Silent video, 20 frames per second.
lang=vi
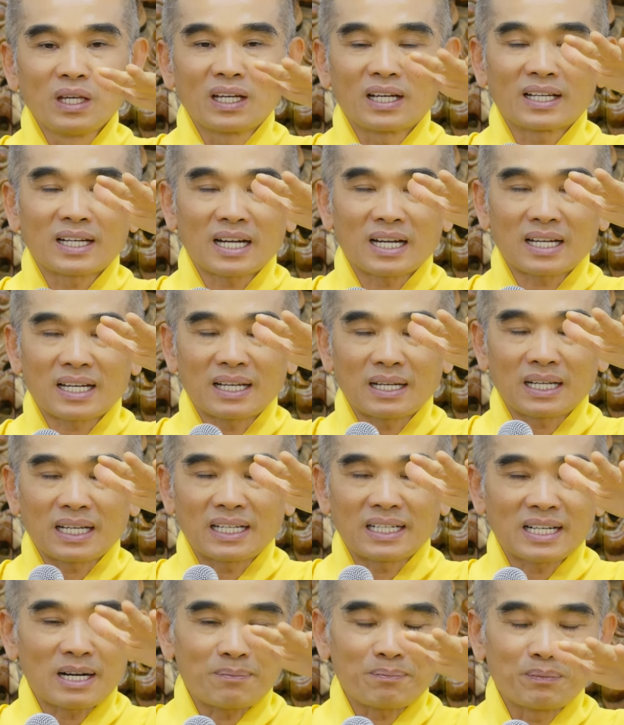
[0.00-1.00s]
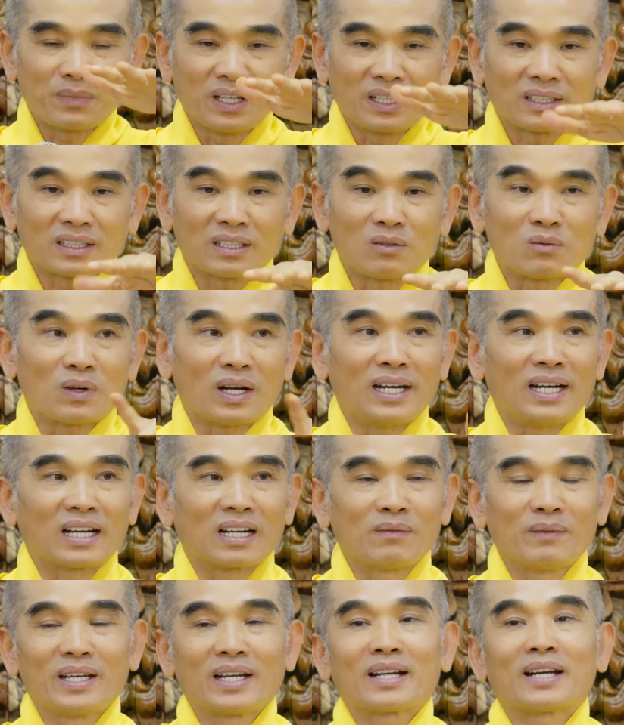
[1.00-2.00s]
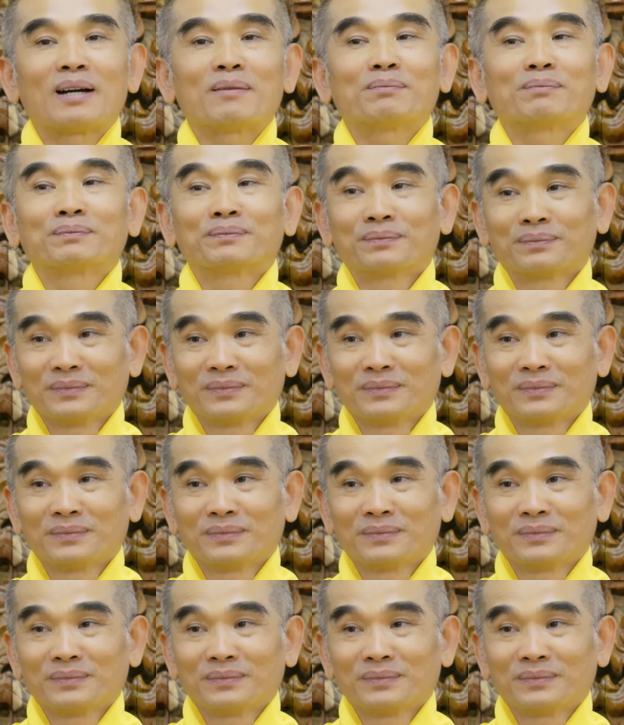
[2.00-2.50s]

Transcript: biết, cái khắp biết chứ không phải là cái biết khắp.